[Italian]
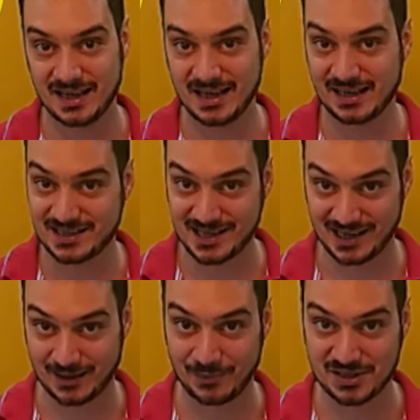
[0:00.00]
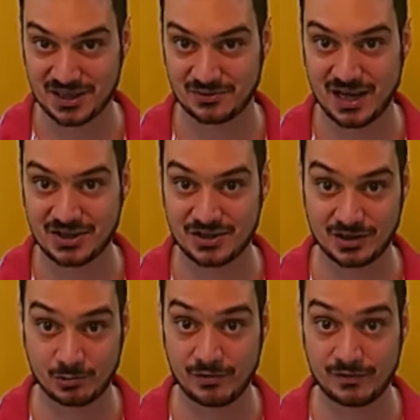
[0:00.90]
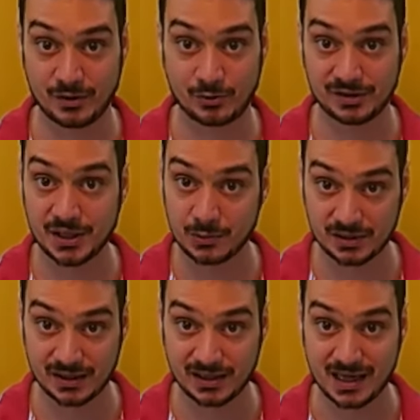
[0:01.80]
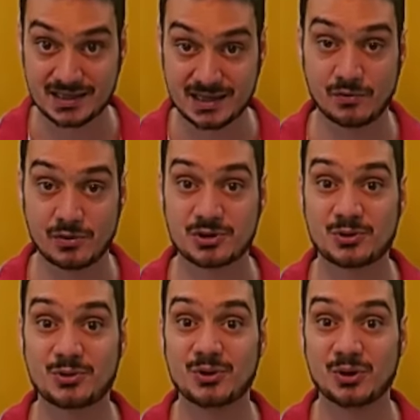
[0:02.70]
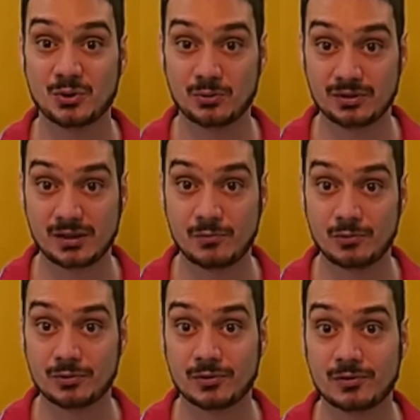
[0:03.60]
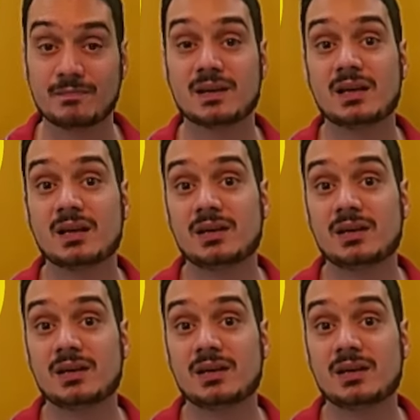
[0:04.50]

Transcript: e chissà che possano nascere nuovi contenuti grazie al vostro contributo.